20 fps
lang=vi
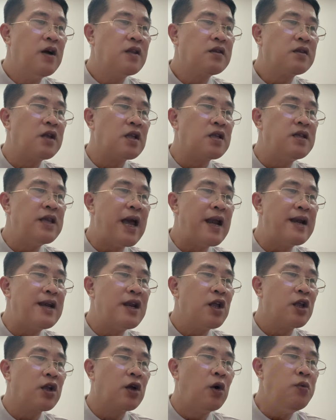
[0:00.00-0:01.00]
Tịch nhanh
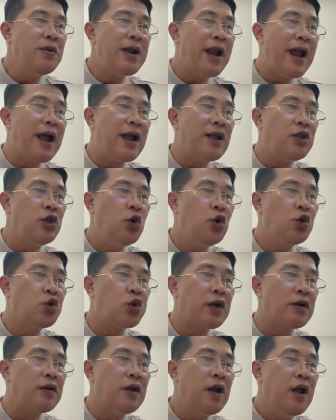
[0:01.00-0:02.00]
cũng là nhu
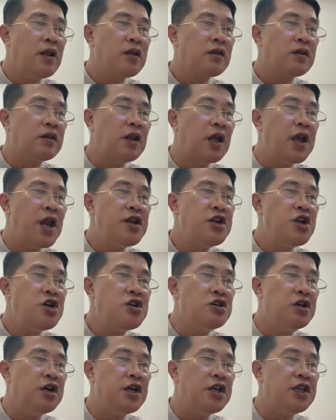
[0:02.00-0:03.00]
thuận, thì đến trước
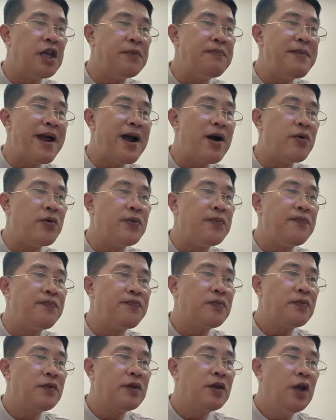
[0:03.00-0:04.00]
người Diệp nào
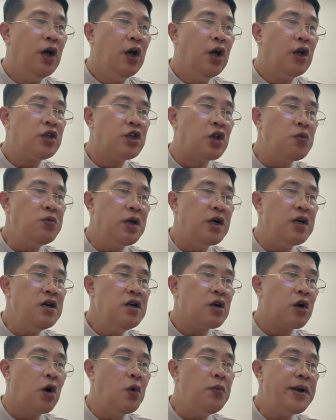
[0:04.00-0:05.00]
Chúng nữ
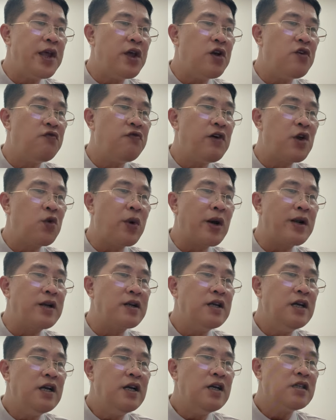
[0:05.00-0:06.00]
cũng đều vây quanh,
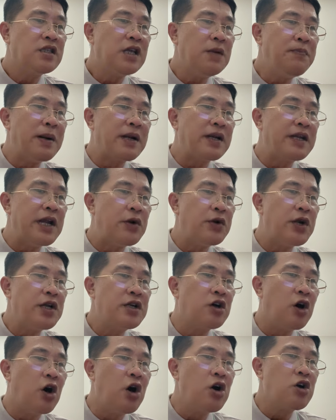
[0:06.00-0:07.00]
sắc mặt đều rất
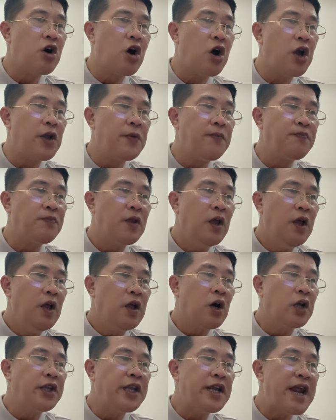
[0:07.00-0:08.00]
khó coi.
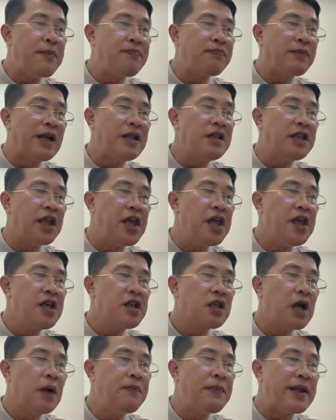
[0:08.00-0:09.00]
Có thể đem thánh thể
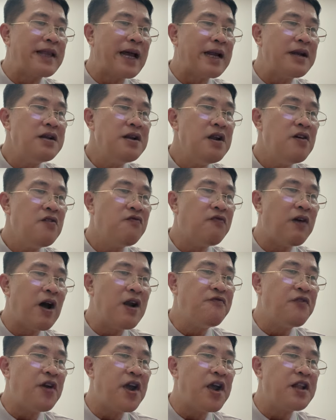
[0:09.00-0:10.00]
cấp đại thánh phản
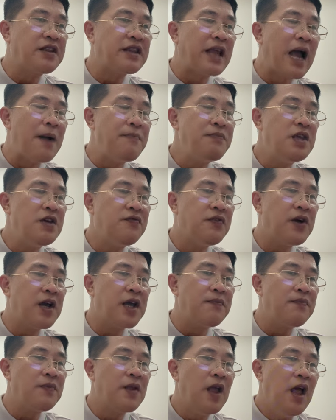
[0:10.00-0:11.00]
phệ thảm như vậy,
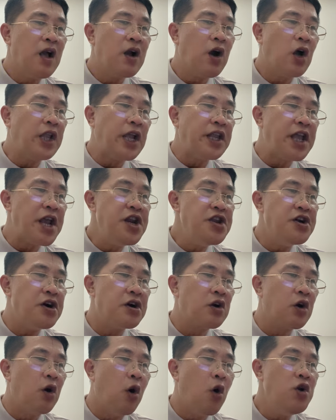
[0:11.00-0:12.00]
có thể thấy được
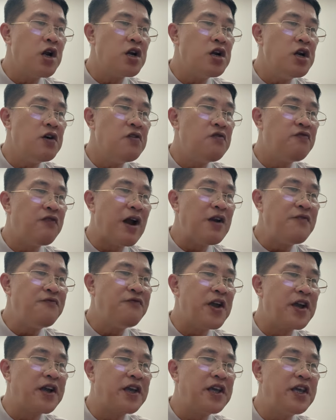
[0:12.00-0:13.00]
cổ lực lượng phản
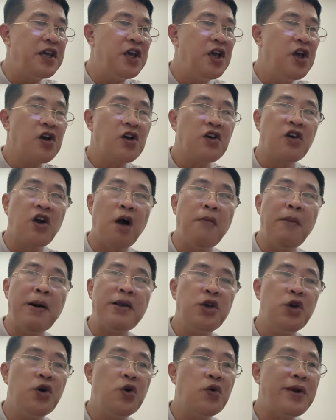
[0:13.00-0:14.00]
phệ kia có bao
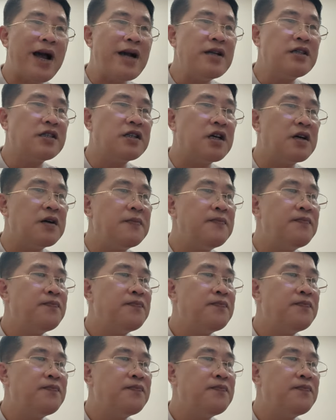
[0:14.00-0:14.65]
nhiêu đáng sợ.